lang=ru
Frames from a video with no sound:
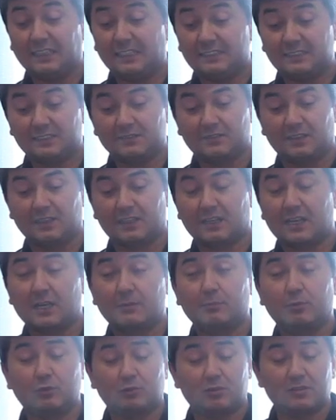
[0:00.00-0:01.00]
действовал,
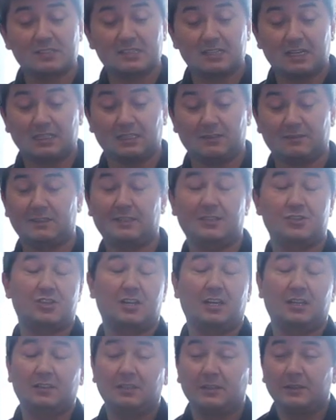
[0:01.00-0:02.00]
как будто заново
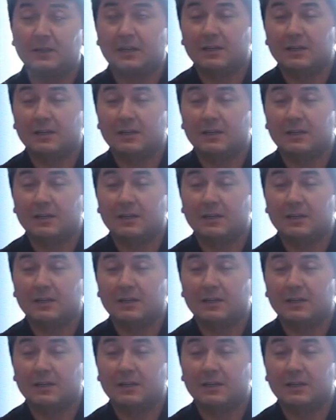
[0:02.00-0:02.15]
начал.